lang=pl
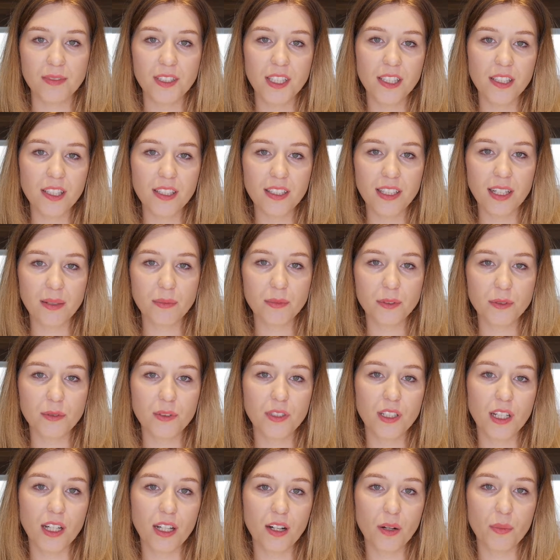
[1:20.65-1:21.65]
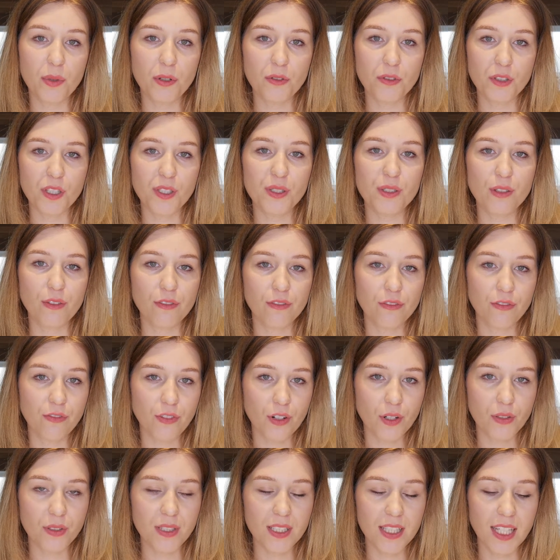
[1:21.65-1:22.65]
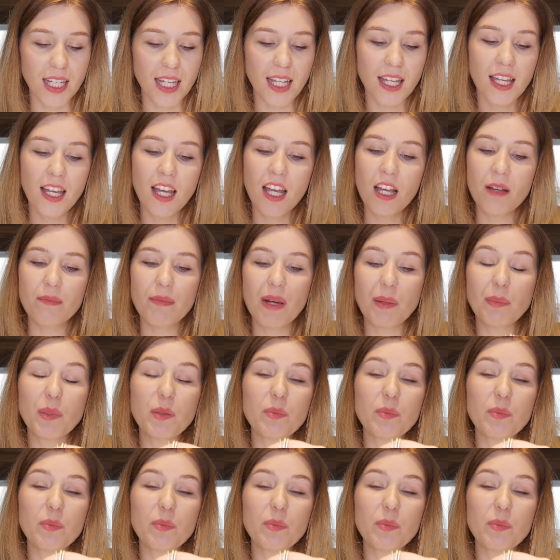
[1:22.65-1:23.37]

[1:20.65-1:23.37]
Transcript: Dzięki temu, że obrączki są wąskie, mamy